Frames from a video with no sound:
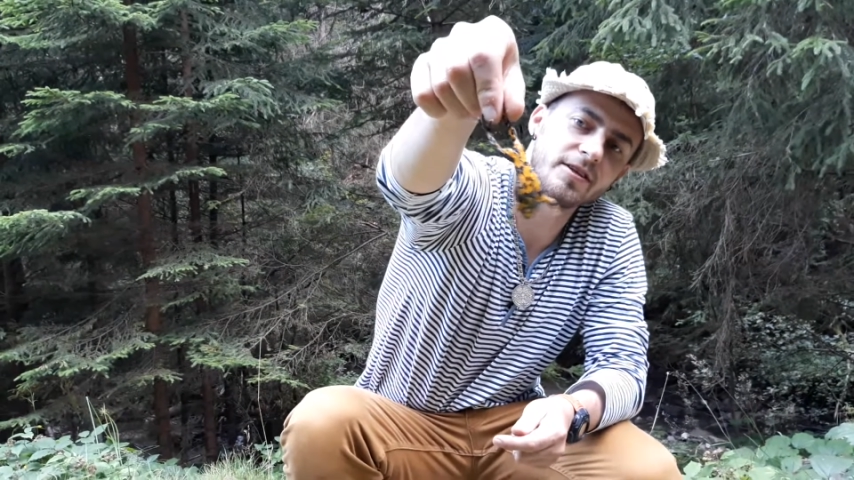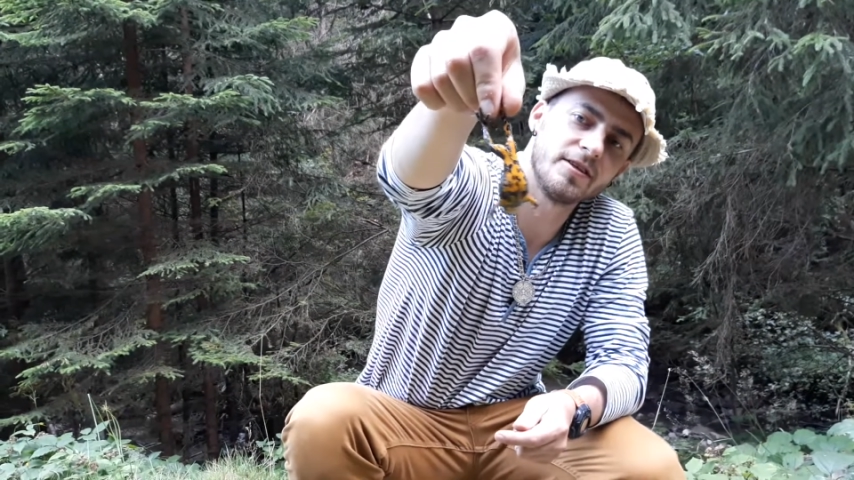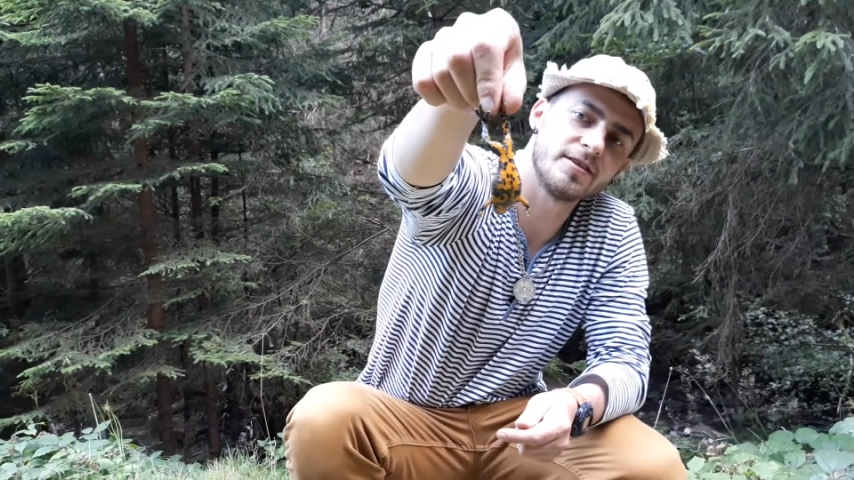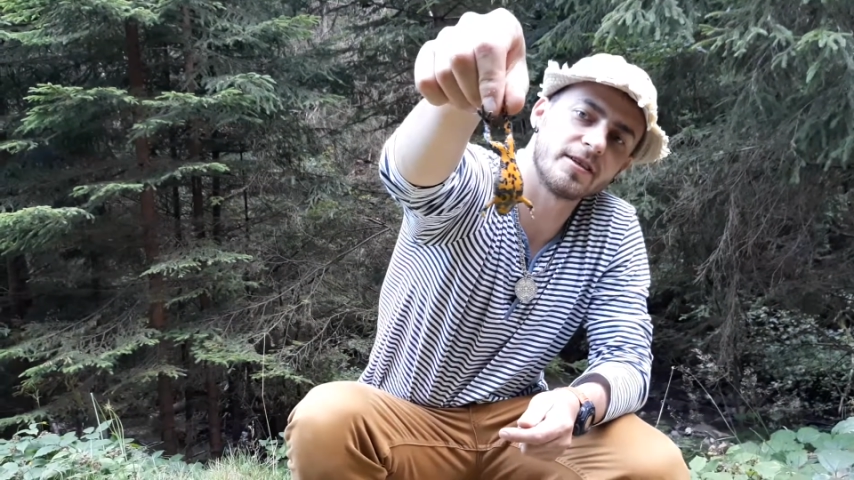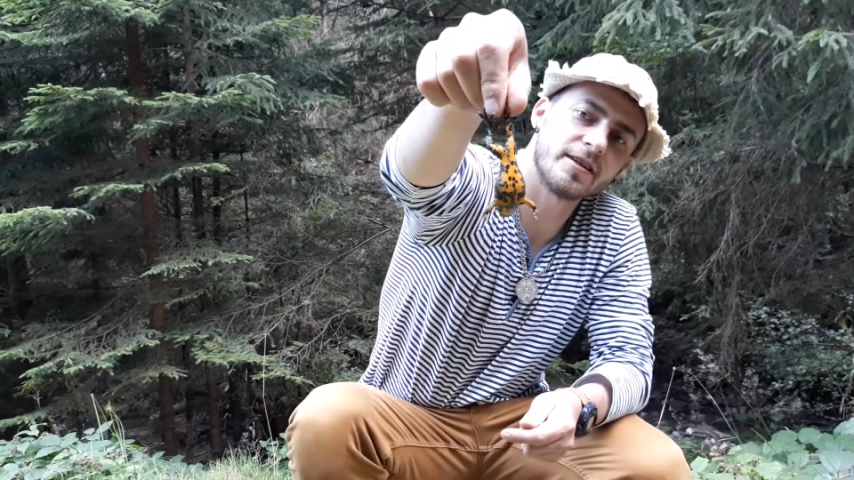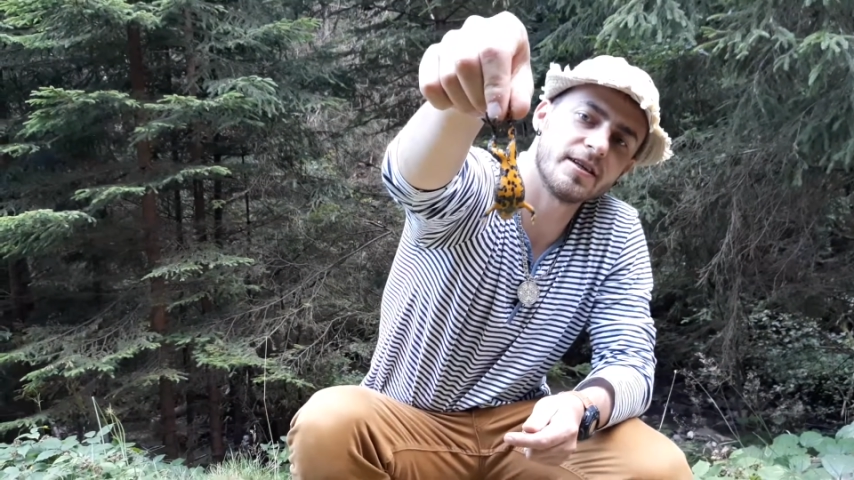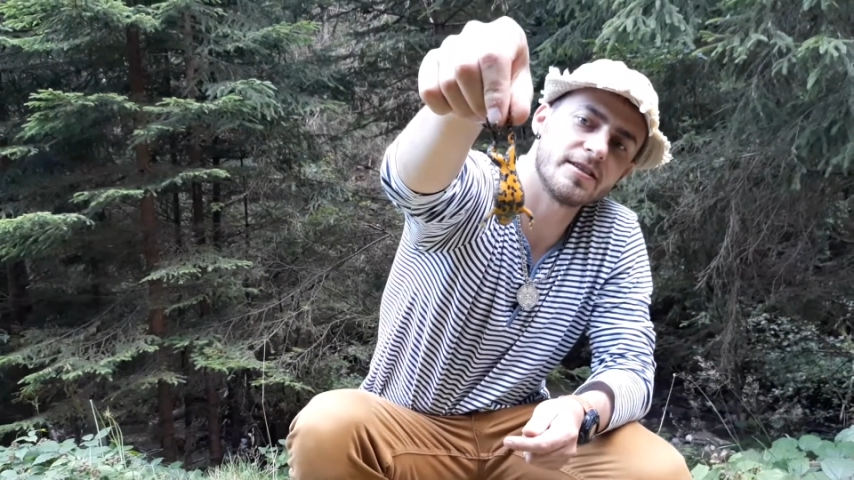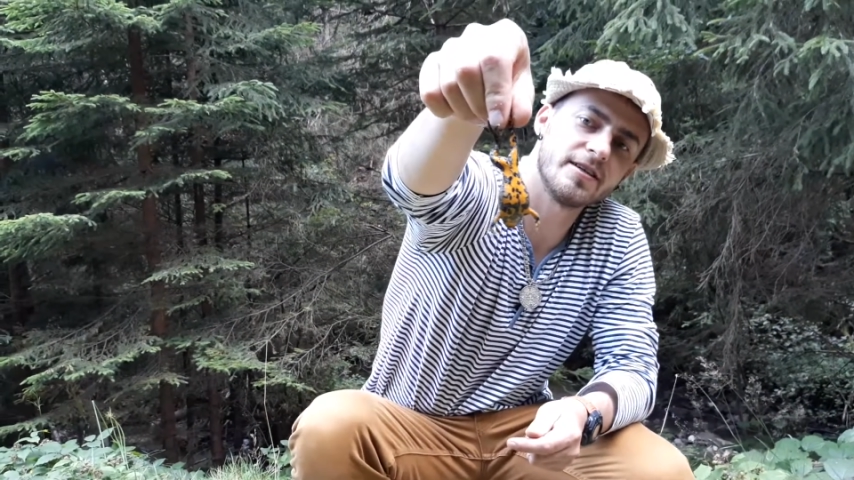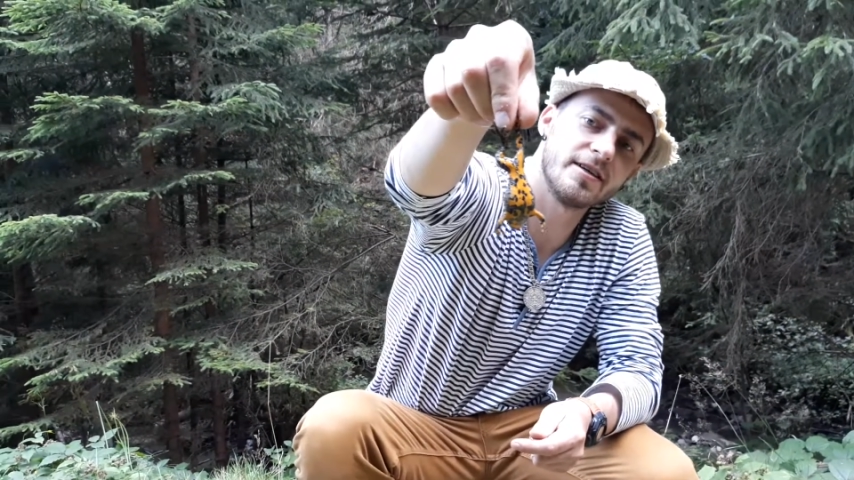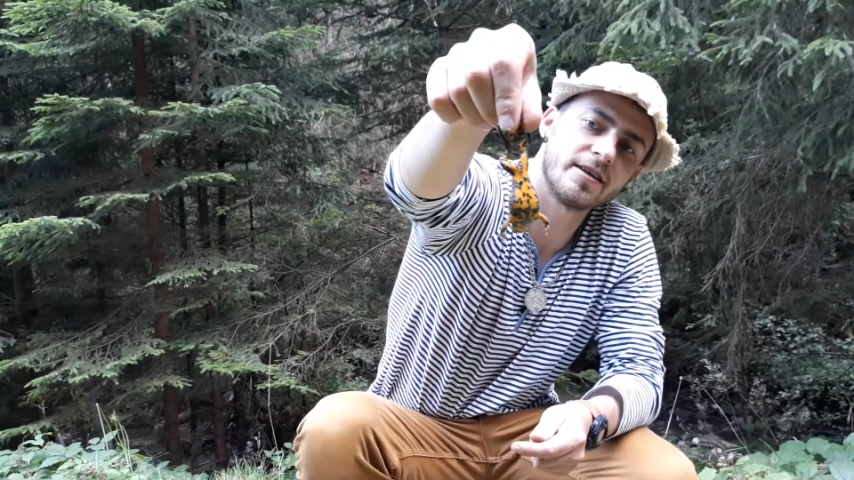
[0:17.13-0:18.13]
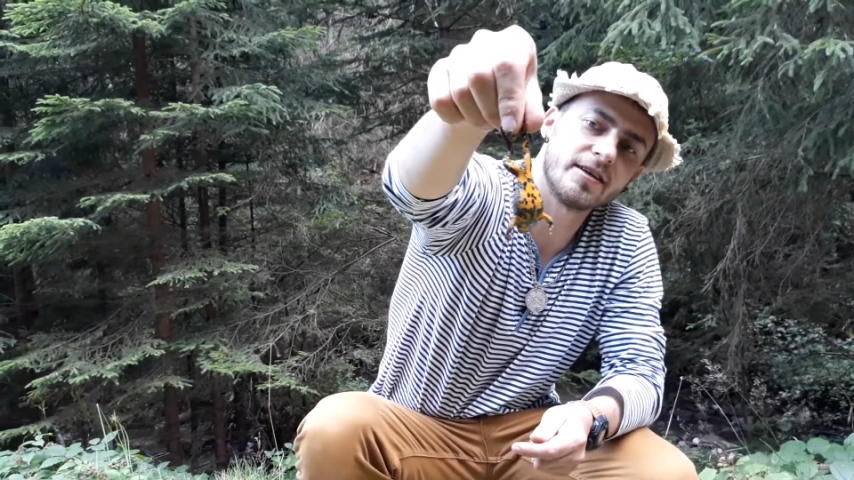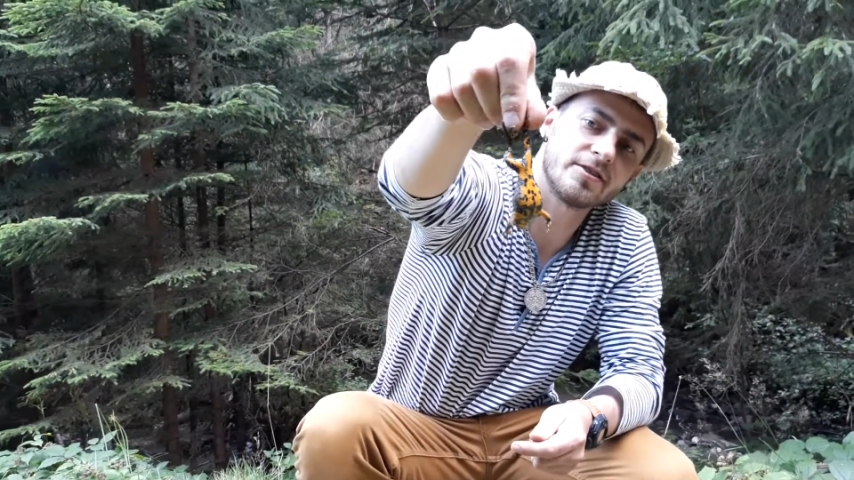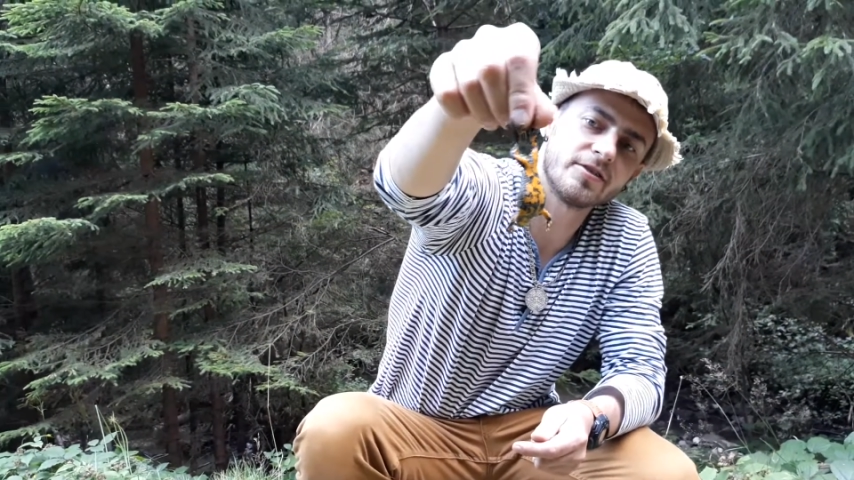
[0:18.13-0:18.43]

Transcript: есть, красная и оранжевая.